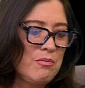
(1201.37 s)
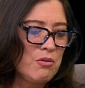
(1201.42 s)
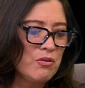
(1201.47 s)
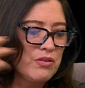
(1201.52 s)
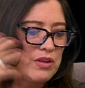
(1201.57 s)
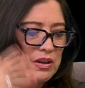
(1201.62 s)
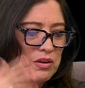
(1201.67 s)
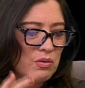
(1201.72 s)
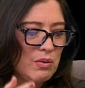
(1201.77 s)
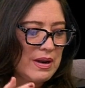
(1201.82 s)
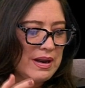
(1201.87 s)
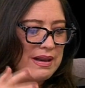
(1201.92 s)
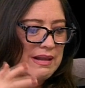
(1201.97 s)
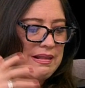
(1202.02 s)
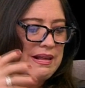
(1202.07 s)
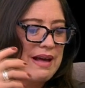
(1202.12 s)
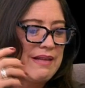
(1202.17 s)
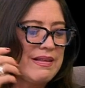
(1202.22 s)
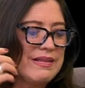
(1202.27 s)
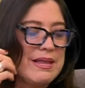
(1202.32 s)

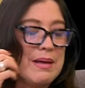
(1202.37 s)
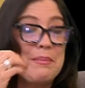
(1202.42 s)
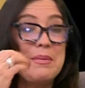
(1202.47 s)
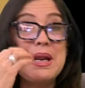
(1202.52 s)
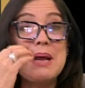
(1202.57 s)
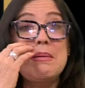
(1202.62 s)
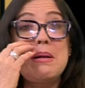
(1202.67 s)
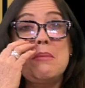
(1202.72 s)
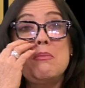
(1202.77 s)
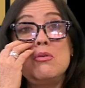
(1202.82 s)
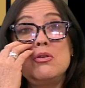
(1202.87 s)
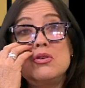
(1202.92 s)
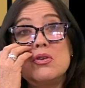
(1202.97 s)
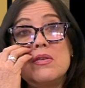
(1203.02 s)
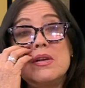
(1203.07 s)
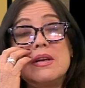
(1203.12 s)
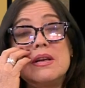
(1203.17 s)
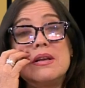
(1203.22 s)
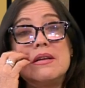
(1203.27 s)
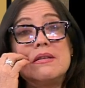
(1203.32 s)
homosexualidad. También habla mucho
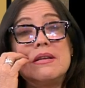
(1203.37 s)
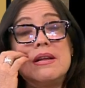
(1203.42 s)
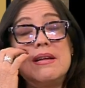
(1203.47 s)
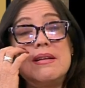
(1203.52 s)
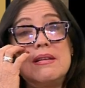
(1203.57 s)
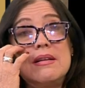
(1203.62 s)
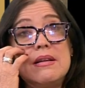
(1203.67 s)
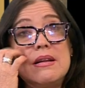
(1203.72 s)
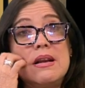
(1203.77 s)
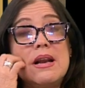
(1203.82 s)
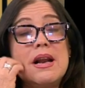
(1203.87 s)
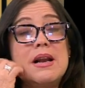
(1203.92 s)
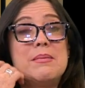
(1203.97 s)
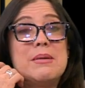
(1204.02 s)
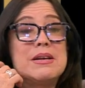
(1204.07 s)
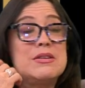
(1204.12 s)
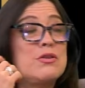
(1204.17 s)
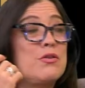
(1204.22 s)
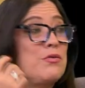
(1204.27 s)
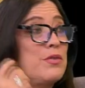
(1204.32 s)
de la
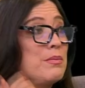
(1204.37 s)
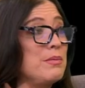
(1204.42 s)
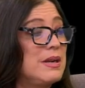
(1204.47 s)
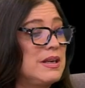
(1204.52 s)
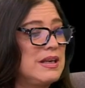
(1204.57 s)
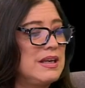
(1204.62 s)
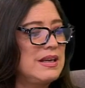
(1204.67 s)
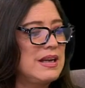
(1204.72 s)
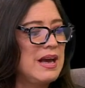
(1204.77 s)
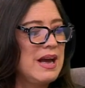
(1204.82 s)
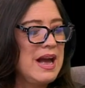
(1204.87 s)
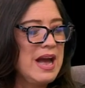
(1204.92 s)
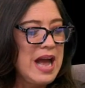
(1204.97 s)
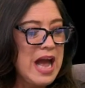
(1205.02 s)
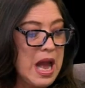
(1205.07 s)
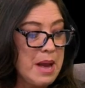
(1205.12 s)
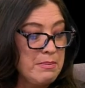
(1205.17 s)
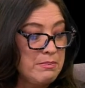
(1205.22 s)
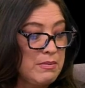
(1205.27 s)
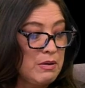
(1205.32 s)
liberación femenina.
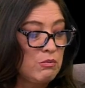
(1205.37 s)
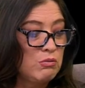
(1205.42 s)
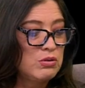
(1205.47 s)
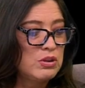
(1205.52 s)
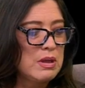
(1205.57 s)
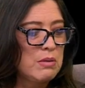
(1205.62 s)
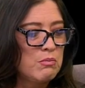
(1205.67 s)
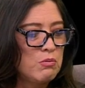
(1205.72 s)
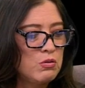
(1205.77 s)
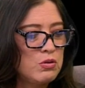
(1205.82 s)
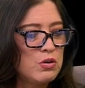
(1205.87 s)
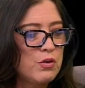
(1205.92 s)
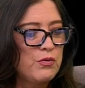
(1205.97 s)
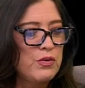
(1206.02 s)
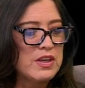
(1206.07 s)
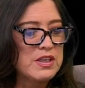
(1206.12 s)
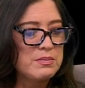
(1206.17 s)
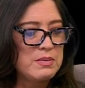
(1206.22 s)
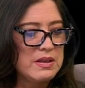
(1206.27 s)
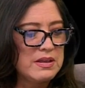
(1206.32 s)
A mí me gusta mucho
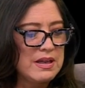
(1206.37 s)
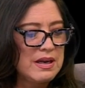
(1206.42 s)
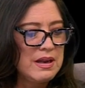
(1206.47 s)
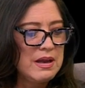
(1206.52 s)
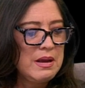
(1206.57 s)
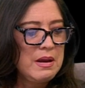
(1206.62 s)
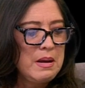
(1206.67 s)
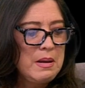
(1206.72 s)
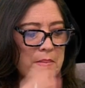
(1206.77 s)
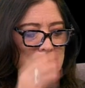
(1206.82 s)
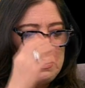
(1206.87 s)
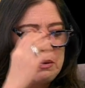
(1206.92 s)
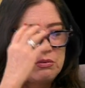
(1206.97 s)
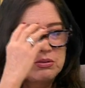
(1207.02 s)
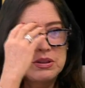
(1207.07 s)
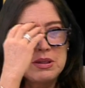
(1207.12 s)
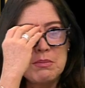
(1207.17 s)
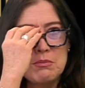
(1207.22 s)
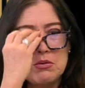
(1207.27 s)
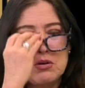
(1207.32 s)
Fassbinder. Me
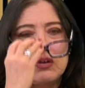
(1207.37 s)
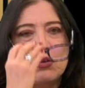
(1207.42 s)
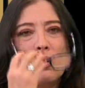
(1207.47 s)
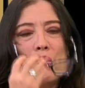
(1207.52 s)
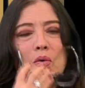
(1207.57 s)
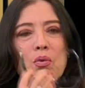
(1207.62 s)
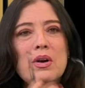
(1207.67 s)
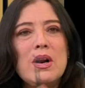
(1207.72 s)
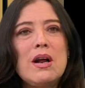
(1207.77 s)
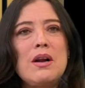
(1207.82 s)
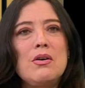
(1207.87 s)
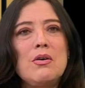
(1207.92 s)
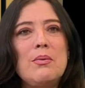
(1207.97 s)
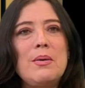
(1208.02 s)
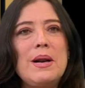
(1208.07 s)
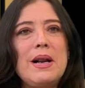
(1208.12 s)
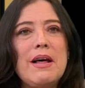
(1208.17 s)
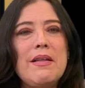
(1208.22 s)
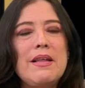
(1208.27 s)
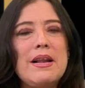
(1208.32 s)
gusta mucho una
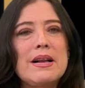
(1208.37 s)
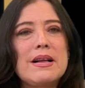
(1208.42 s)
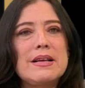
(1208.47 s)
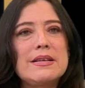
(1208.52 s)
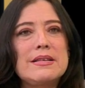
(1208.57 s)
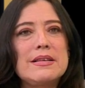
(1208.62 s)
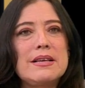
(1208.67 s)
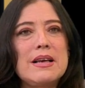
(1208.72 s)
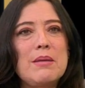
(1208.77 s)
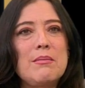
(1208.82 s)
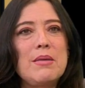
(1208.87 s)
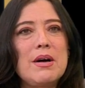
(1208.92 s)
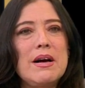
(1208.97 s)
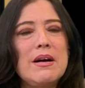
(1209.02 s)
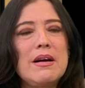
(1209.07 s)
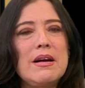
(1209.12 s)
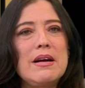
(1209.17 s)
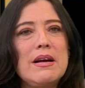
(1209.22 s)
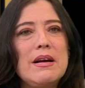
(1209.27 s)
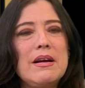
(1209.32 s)
novela de él que se llama,
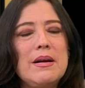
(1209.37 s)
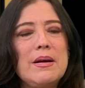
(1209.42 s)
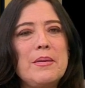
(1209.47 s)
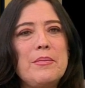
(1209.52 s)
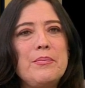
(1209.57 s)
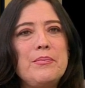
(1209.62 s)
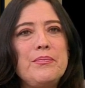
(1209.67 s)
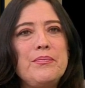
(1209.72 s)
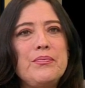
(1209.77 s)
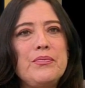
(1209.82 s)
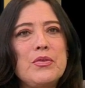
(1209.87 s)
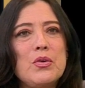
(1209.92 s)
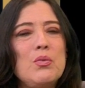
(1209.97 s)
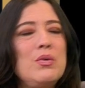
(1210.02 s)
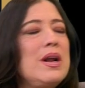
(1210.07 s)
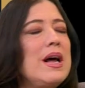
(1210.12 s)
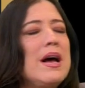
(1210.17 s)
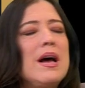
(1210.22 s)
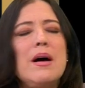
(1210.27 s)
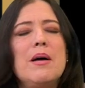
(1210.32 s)
eh,
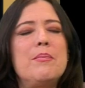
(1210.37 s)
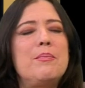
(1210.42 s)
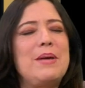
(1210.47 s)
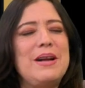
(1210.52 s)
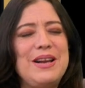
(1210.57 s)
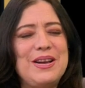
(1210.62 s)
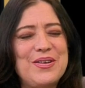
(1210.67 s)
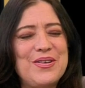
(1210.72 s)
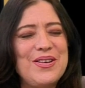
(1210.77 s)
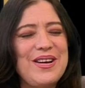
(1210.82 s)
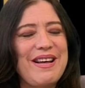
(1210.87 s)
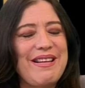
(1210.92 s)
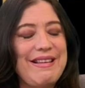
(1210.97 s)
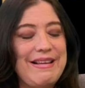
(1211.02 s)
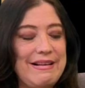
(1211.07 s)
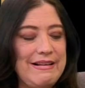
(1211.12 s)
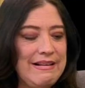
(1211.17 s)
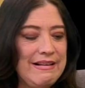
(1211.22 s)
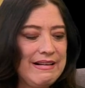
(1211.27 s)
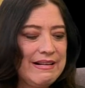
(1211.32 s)
una película
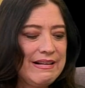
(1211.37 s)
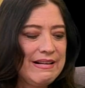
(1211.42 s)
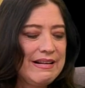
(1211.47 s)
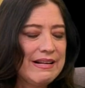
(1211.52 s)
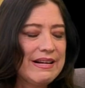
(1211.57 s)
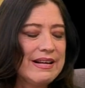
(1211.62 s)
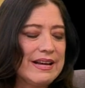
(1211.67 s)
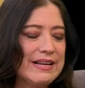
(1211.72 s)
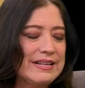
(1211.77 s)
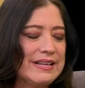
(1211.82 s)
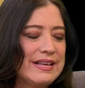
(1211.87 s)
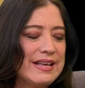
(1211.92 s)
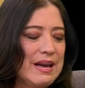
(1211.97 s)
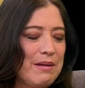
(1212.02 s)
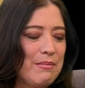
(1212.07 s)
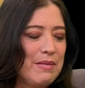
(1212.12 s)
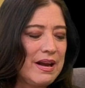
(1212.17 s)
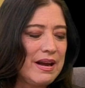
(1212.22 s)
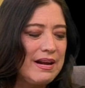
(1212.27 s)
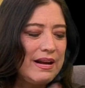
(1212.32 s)
de él que se
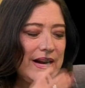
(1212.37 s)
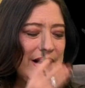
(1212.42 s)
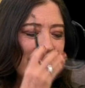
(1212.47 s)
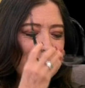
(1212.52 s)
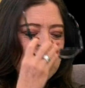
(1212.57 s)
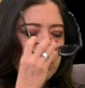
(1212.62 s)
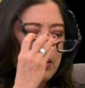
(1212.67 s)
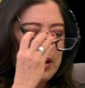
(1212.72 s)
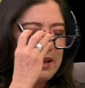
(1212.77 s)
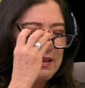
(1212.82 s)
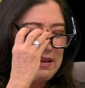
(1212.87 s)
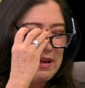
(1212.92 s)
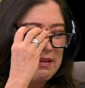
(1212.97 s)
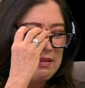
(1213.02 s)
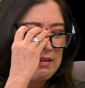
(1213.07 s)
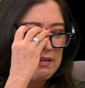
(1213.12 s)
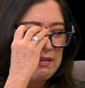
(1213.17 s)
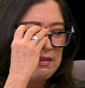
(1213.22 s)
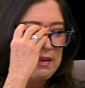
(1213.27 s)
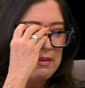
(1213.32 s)
llama La soledad
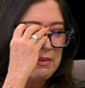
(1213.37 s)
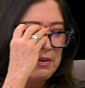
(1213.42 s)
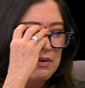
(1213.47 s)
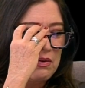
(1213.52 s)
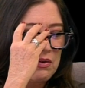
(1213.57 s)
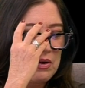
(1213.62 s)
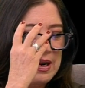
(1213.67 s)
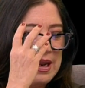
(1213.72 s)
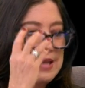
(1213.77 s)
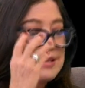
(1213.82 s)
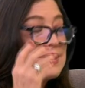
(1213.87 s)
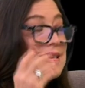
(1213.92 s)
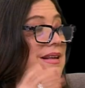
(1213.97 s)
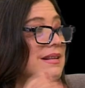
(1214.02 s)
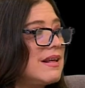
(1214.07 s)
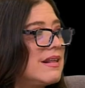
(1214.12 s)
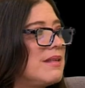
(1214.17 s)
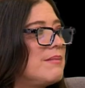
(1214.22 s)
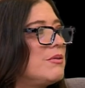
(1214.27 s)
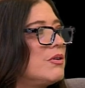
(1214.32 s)
de la
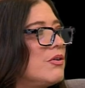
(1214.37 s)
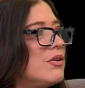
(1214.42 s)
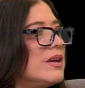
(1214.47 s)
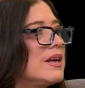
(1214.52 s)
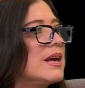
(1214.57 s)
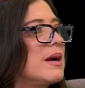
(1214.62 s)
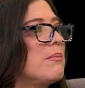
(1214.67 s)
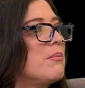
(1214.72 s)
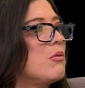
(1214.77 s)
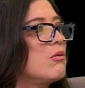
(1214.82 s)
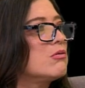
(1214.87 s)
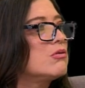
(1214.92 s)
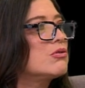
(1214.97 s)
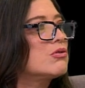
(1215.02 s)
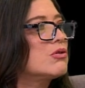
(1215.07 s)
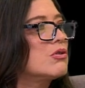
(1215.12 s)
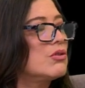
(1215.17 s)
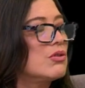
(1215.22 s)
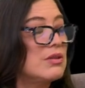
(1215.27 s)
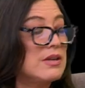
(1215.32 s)
ansiedad de Verónica
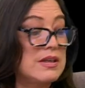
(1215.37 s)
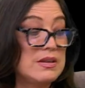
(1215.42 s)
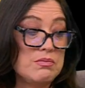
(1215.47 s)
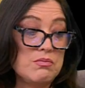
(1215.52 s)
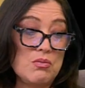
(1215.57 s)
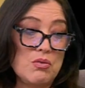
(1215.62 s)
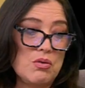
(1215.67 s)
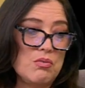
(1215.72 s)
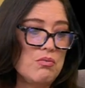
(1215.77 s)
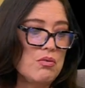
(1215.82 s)
Bosco que es muy